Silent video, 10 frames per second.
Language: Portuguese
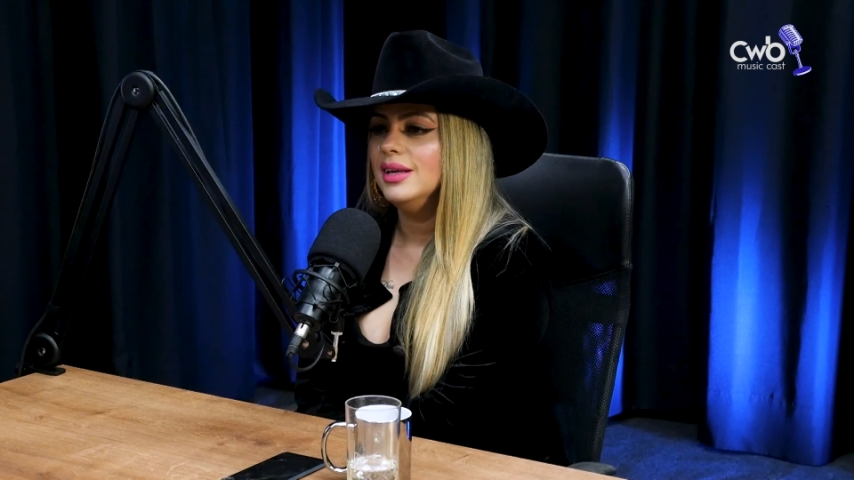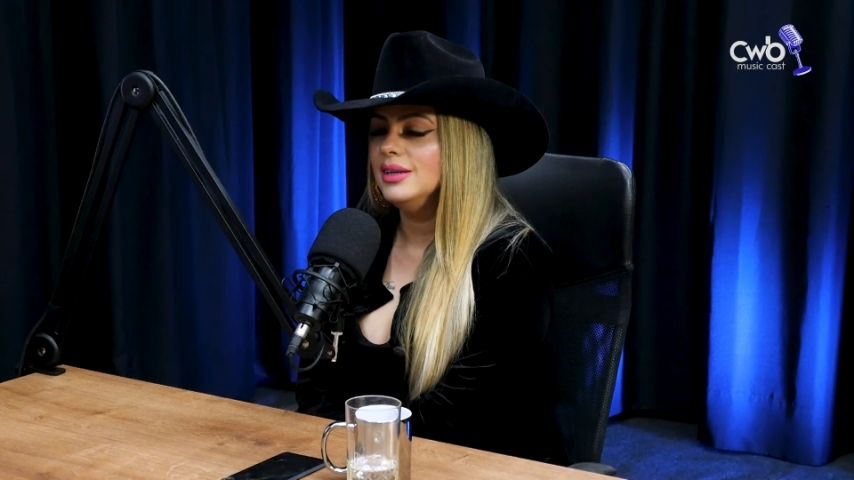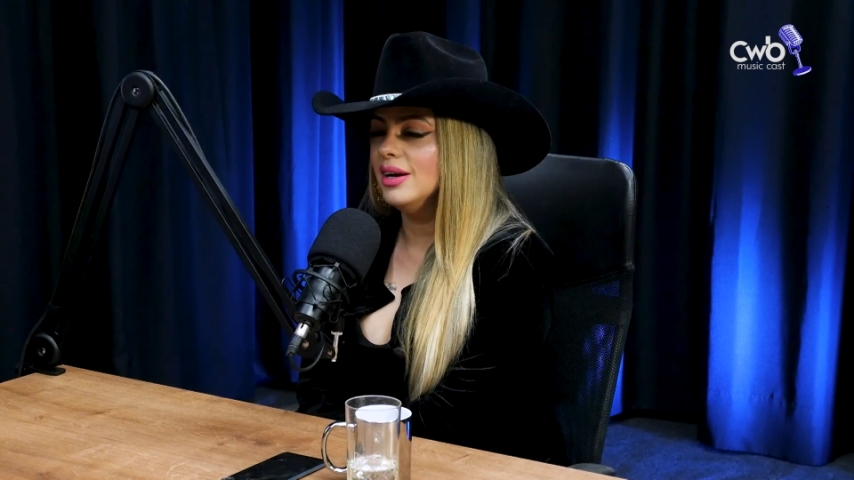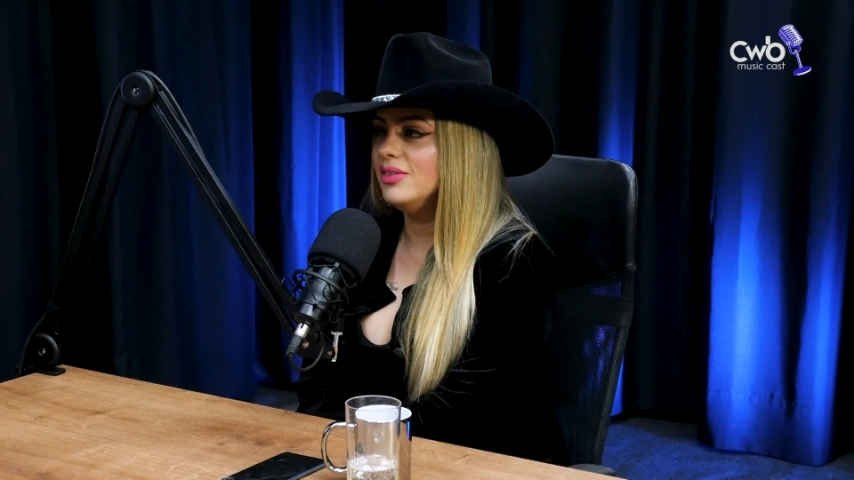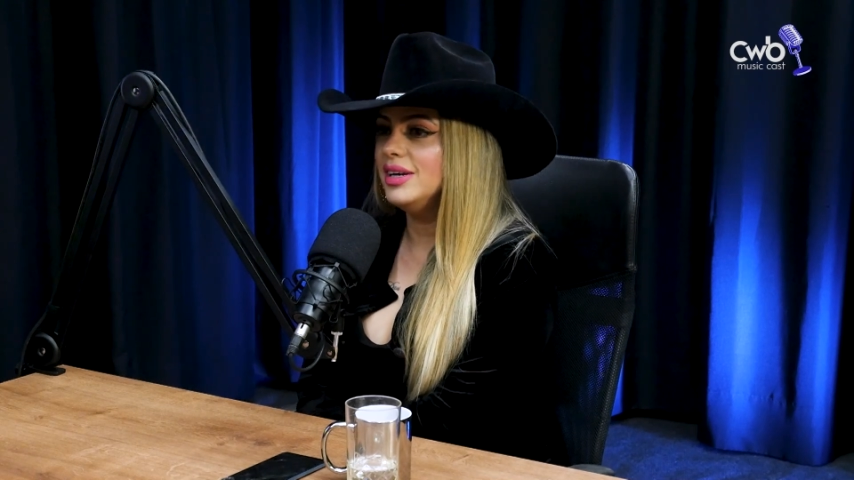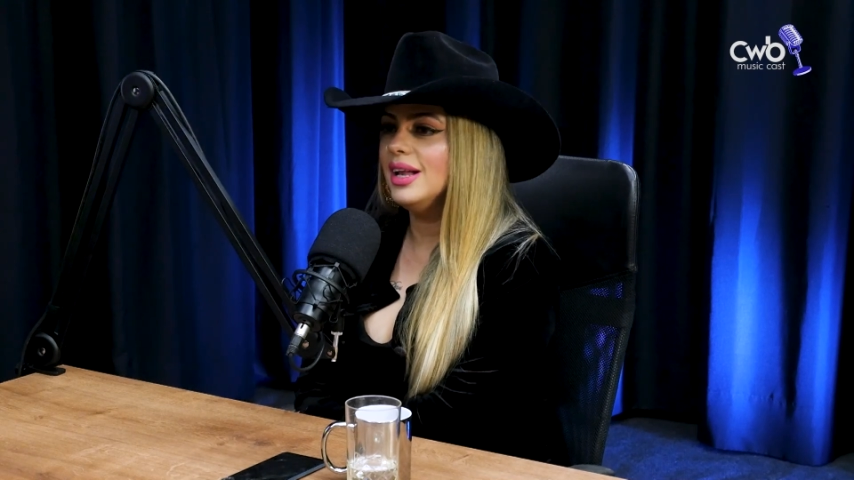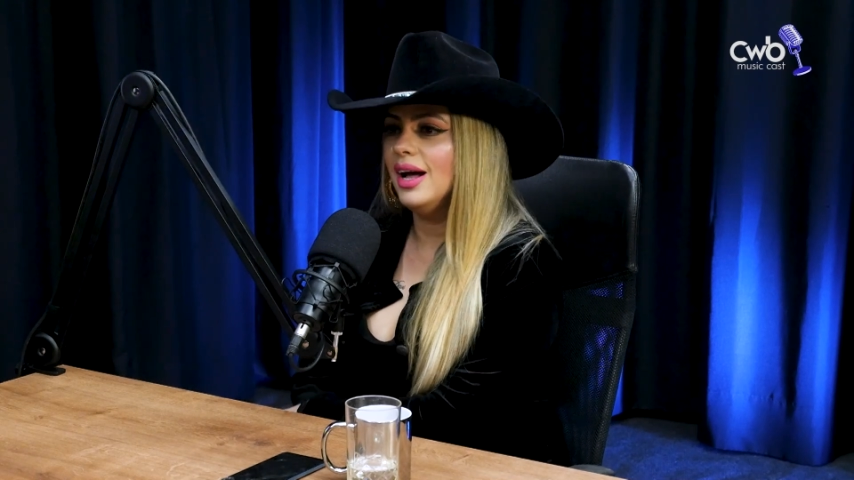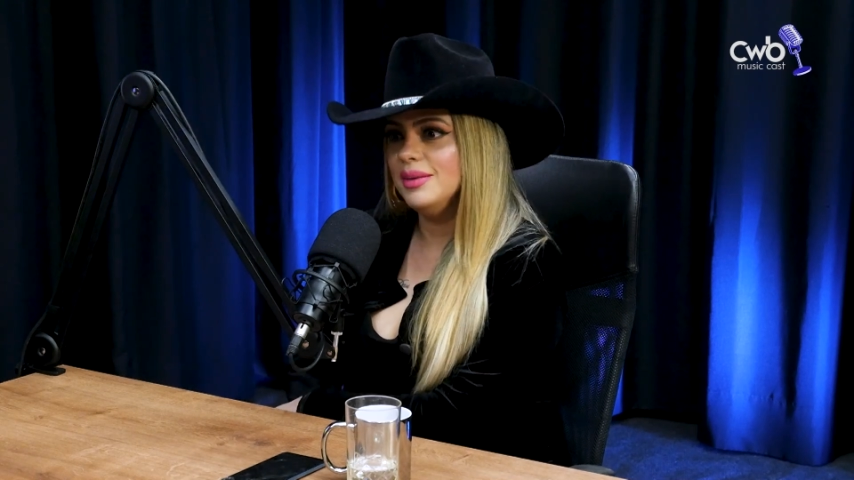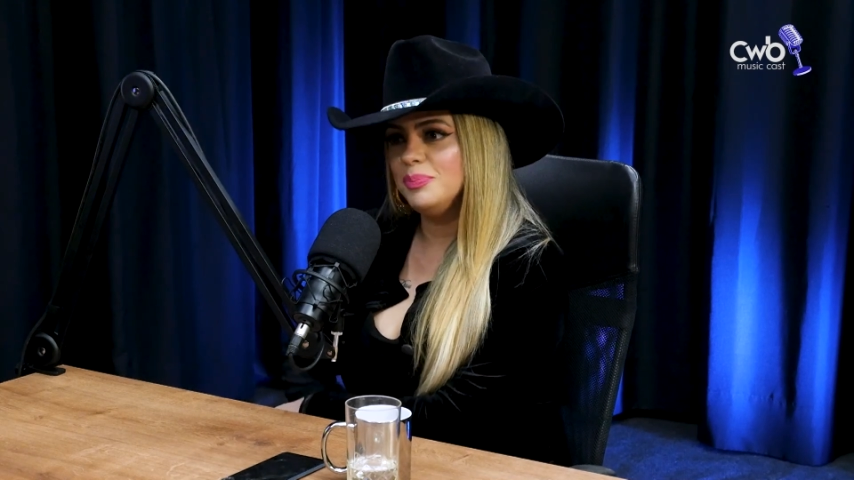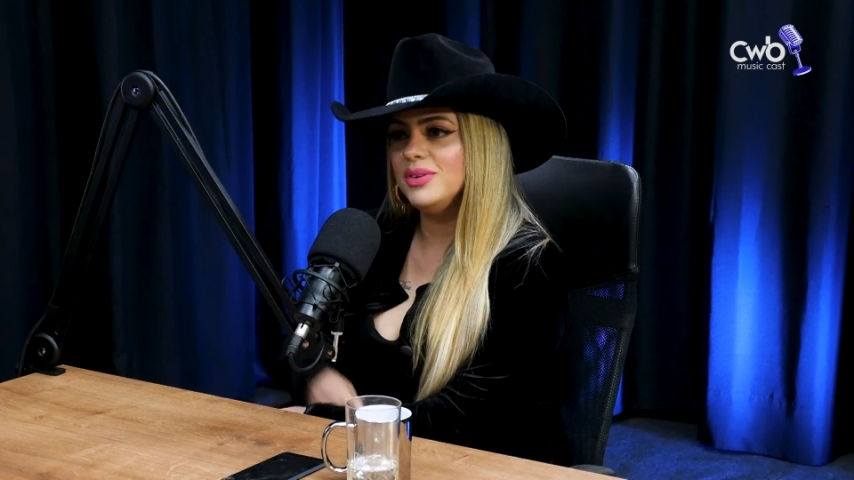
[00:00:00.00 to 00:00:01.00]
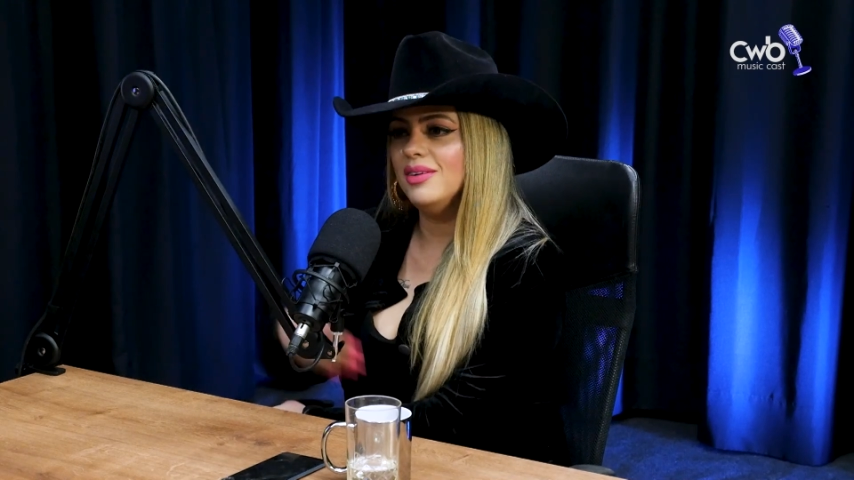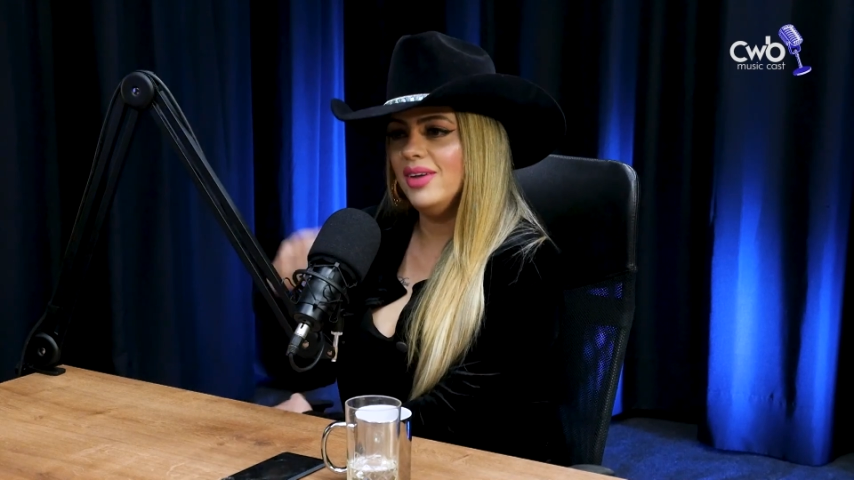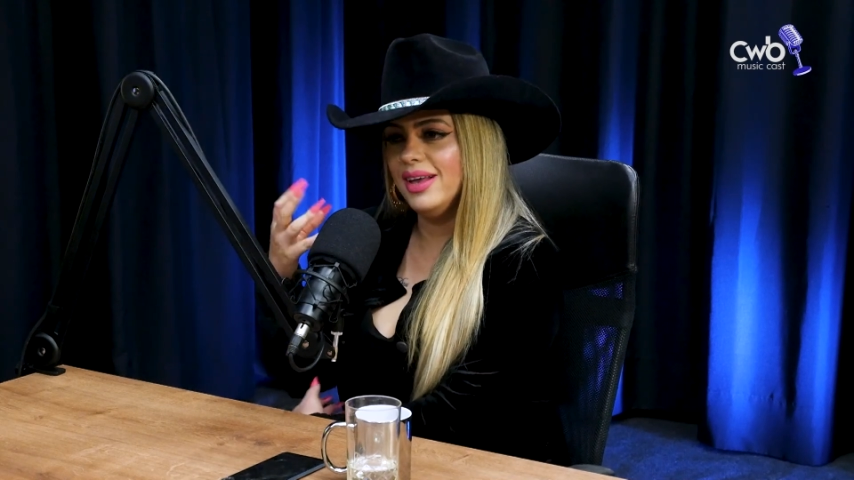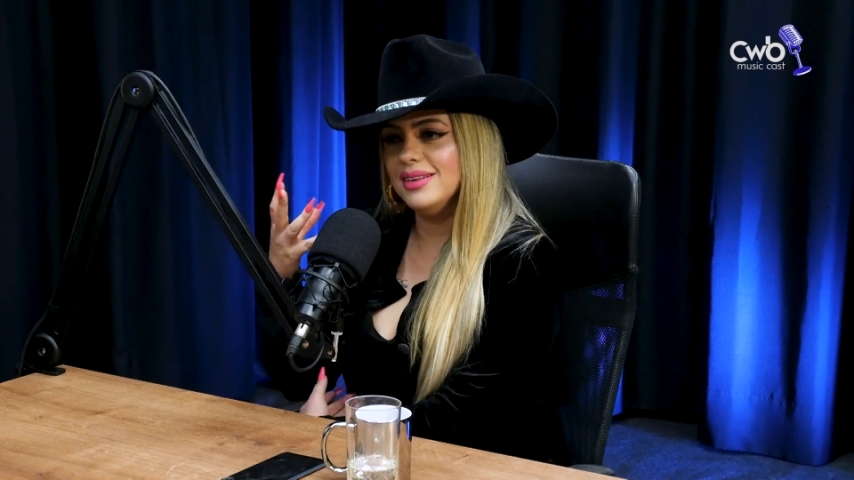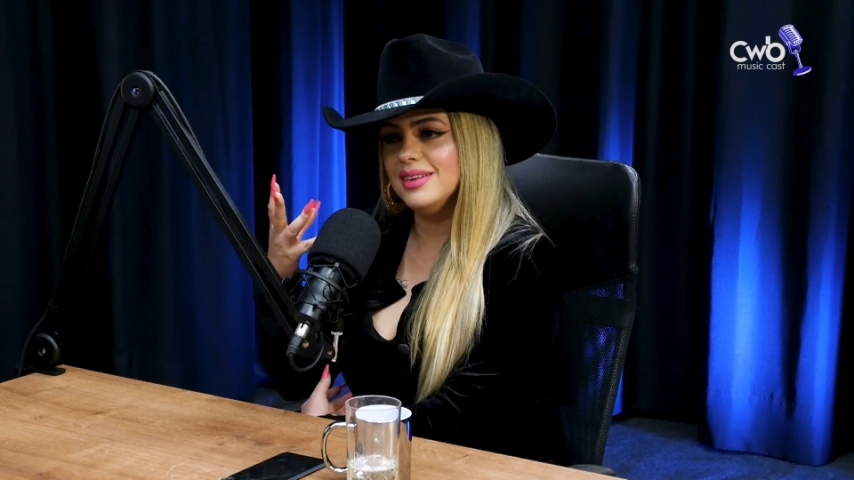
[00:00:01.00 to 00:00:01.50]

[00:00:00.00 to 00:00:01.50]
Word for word: E na verdade, pra você ver,